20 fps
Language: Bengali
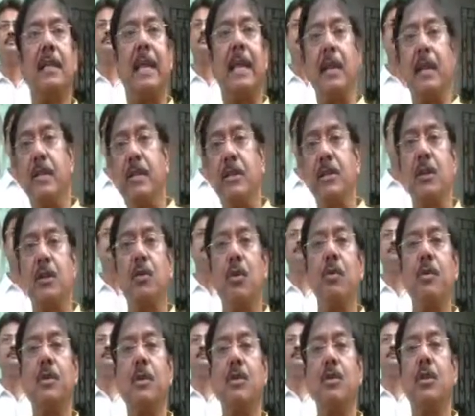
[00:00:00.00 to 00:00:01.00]
তাই নির্বাচন
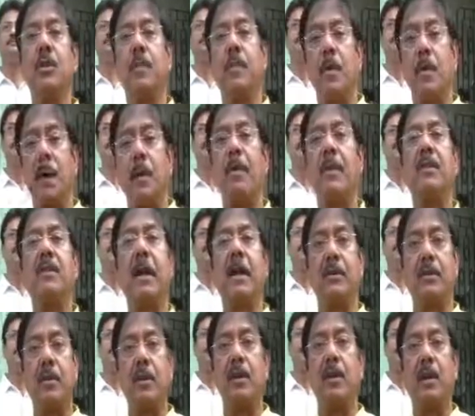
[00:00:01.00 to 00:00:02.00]
কমিশন যদি পক্ষপাতিত
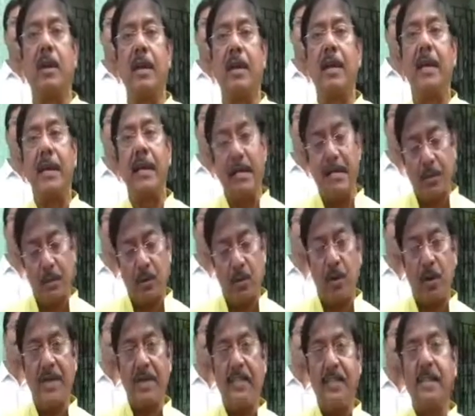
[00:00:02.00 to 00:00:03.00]
আচরণ করে সে
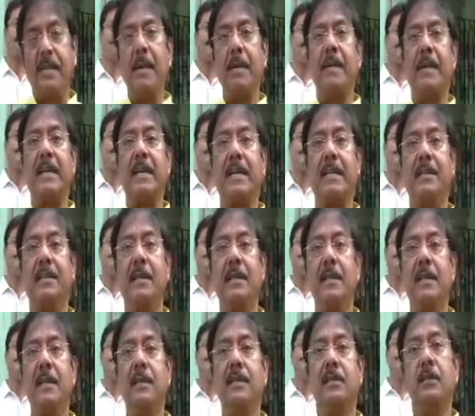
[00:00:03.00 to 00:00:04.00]
তোকে শিখিয়ে পাঠিয়েছে
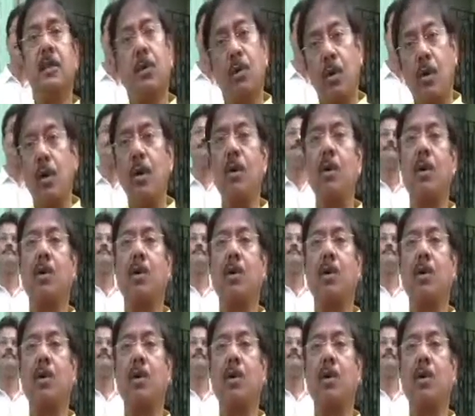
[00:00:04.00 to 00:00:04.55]
যে তোকেও